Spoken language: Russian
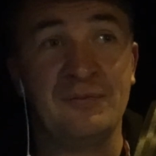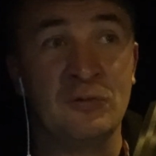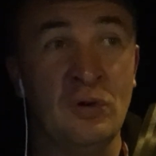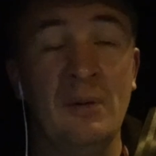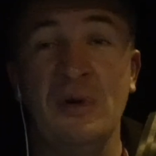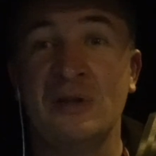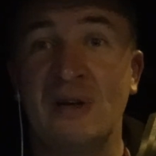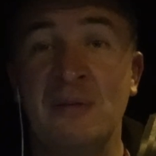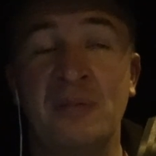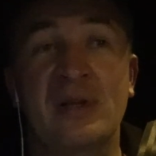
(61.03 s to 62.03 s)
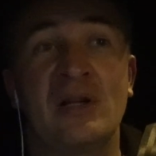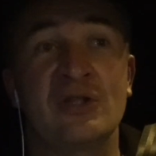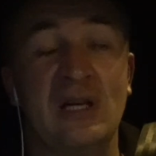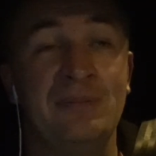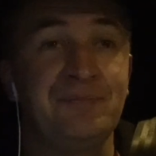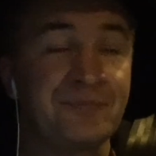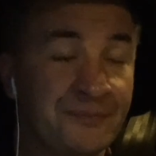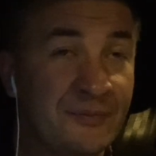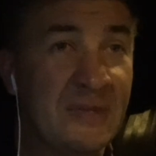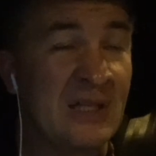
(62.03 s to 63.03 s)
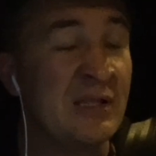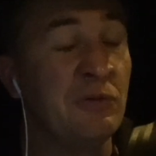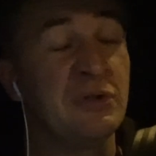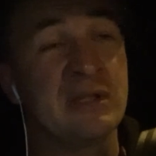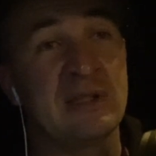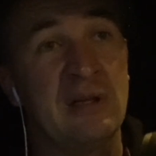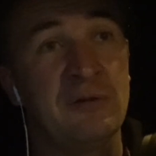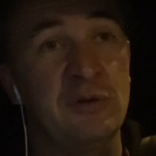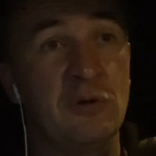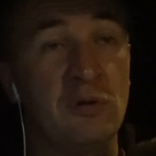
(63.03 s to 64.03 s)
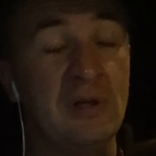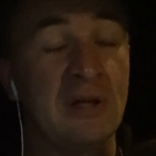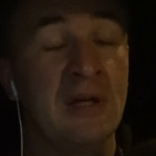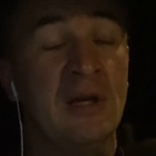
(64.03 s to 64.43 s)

Ну а мы с вами продолжаем. Сегодня снял видеоролик